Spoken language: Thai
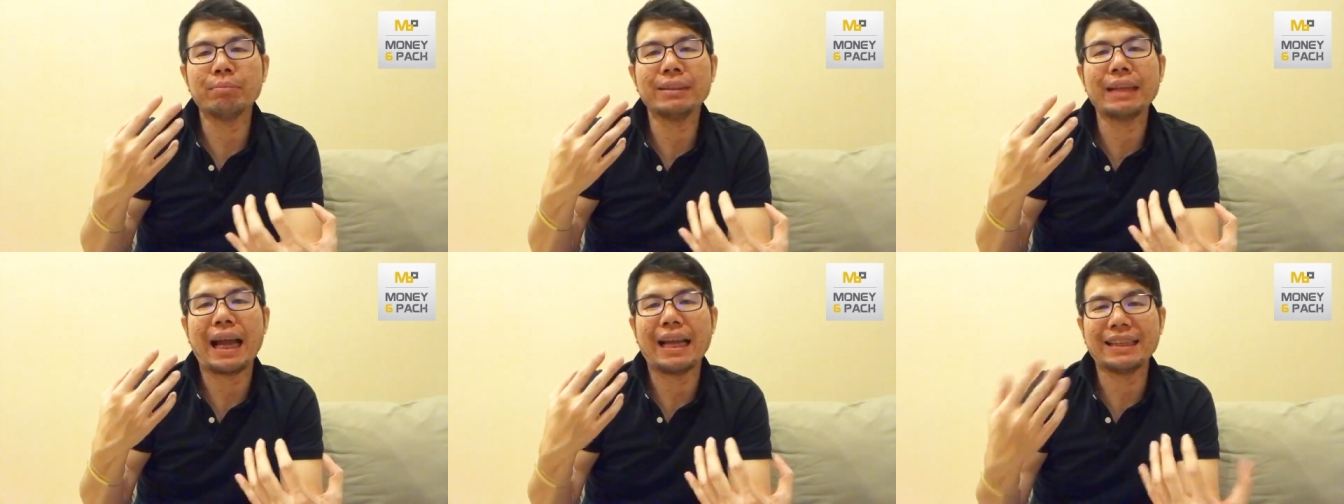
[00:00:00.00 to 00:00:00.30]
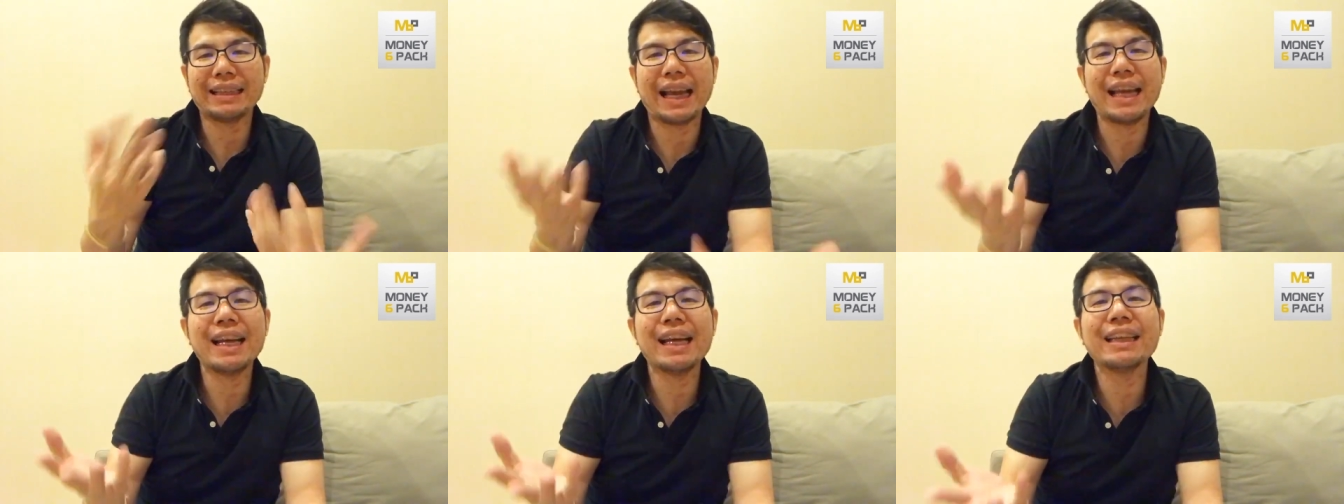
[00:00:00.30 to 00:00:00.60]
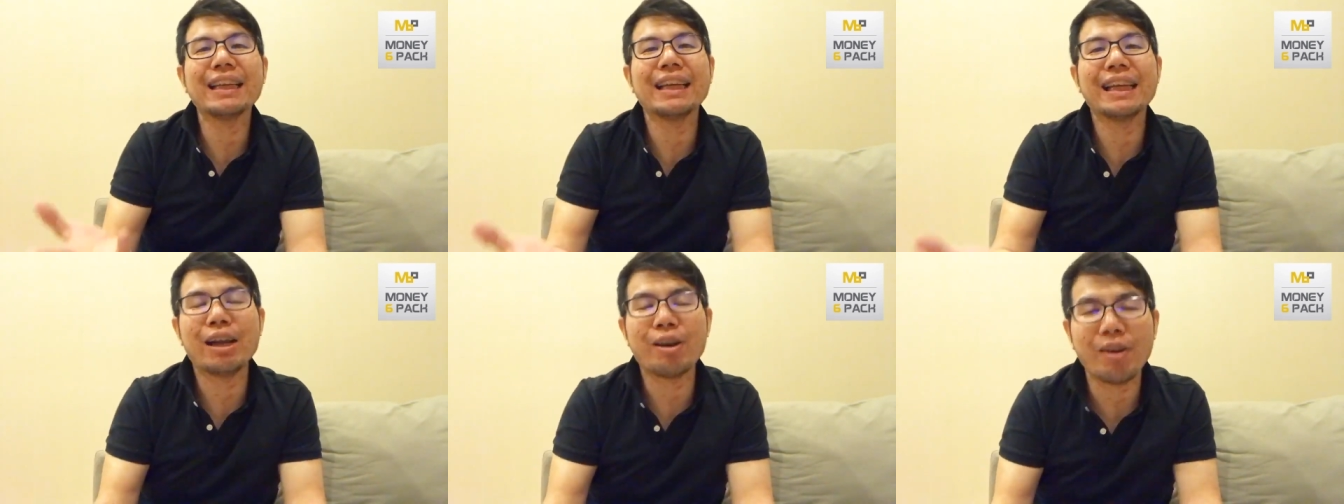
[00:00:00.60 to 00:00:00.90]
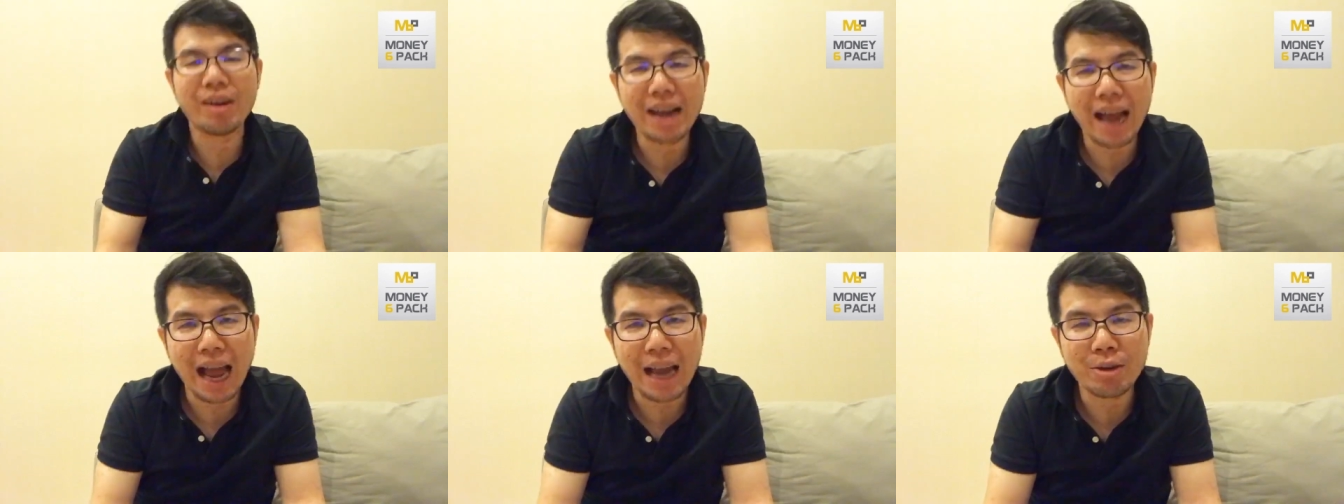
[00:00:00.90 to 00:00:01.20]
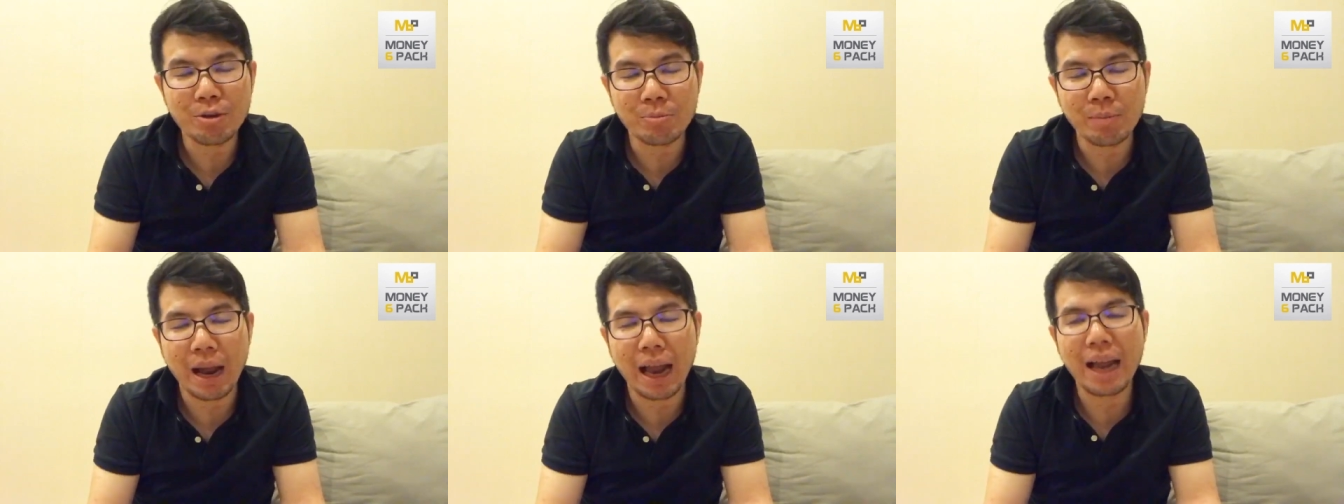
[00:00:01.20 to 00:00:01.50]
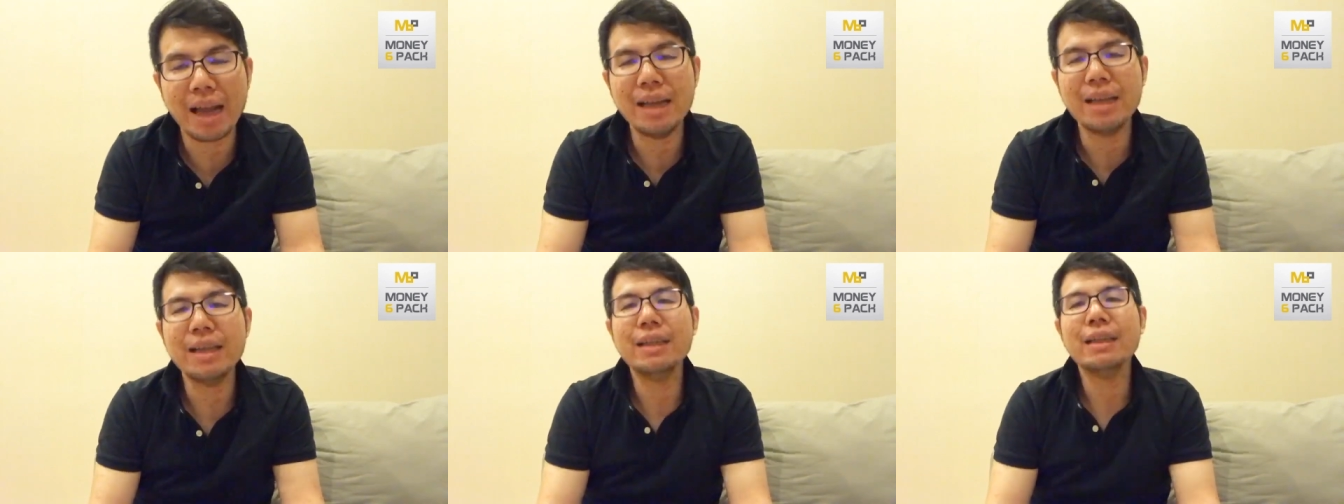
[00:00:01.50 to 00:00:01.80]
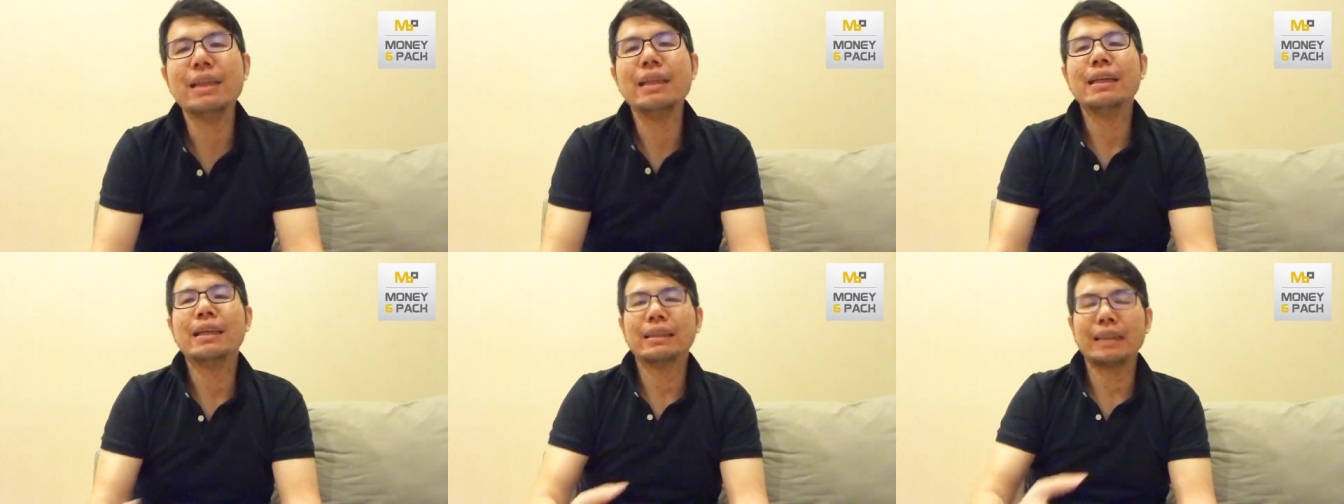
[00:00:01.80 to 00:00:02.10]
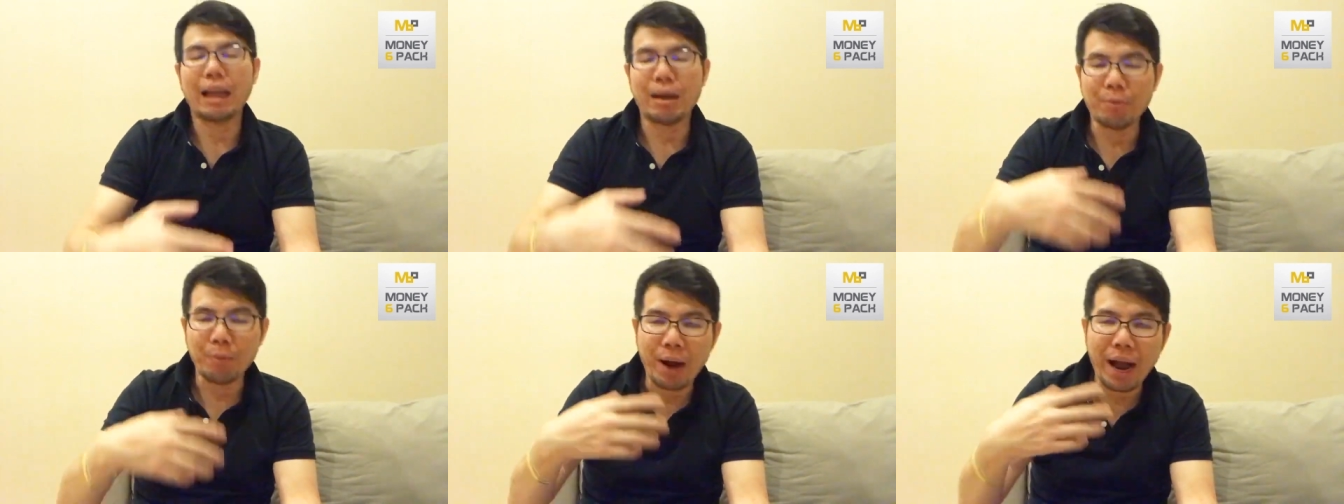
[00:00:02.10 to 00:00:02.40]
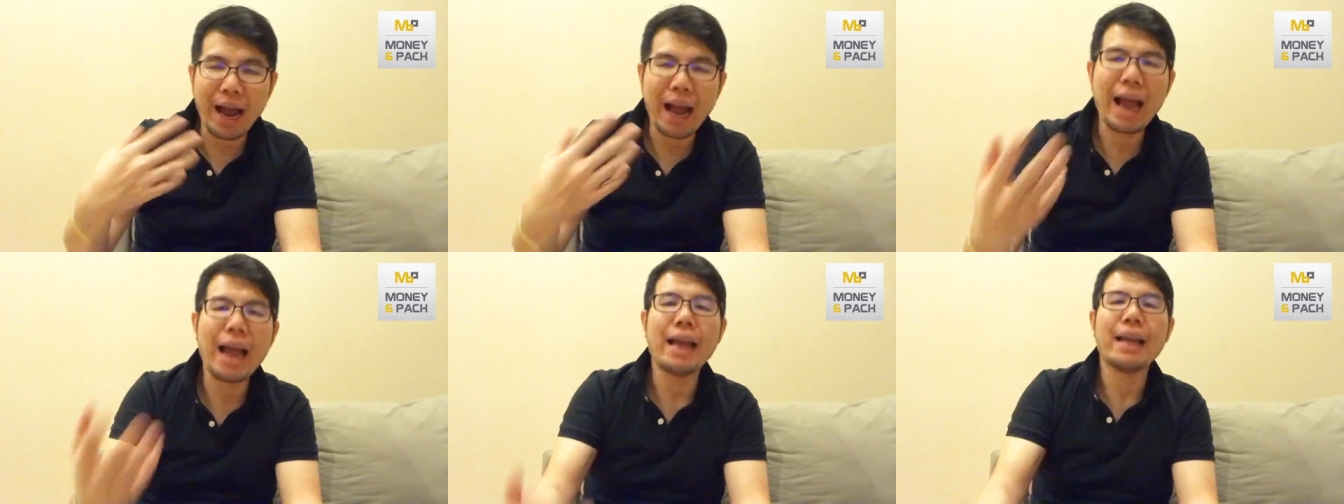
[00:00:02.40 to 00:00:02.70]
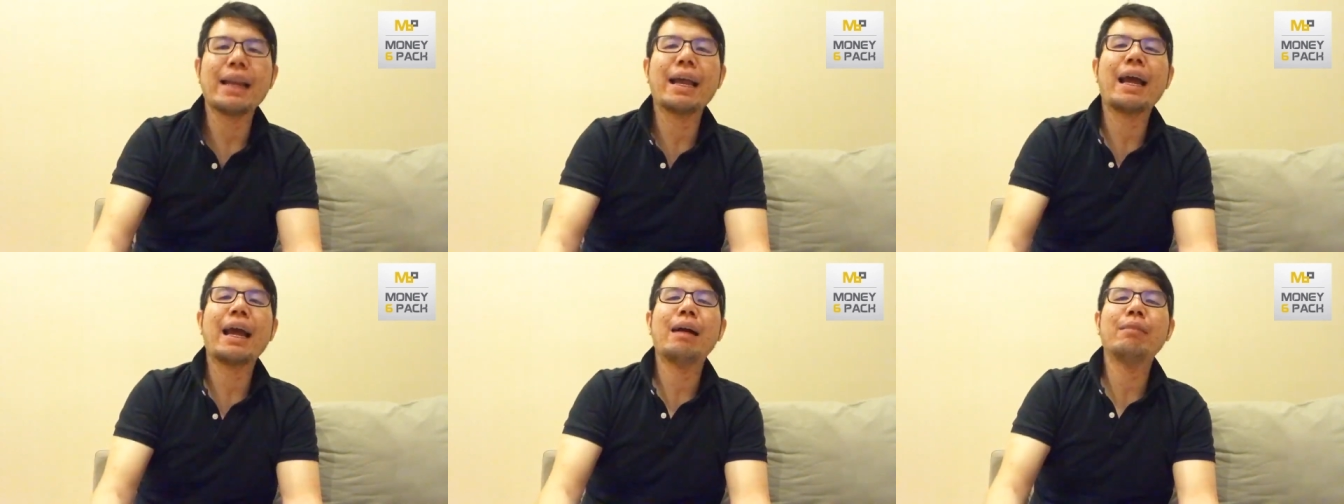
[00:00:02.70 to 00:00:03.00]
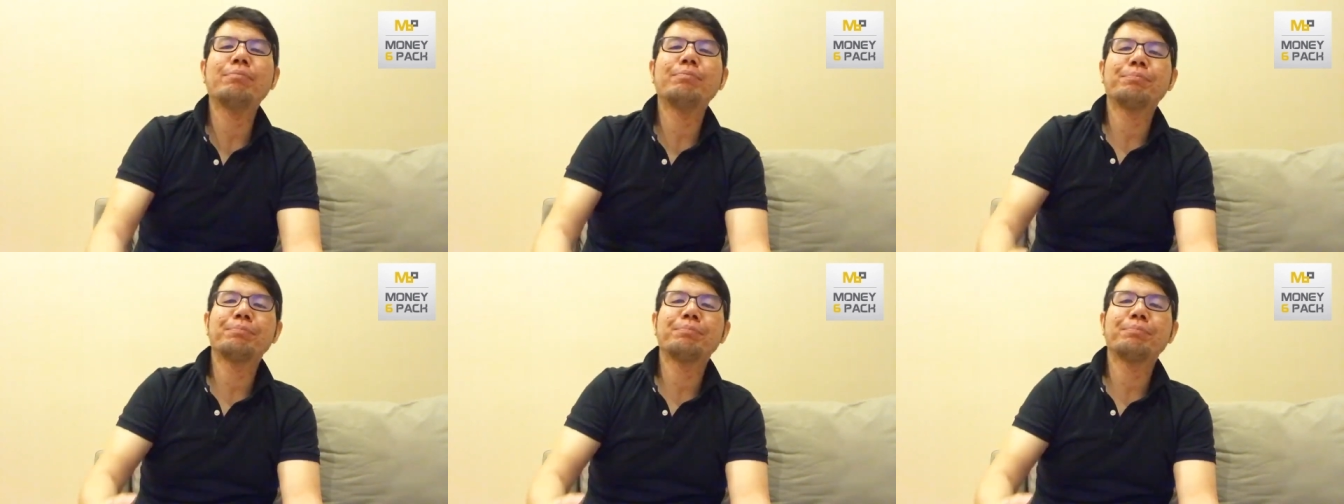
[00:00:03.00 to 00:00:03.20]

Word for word: สายใช้เงินอย่างเดียวก็ได้ถูกไหมแต่ว่านะครับ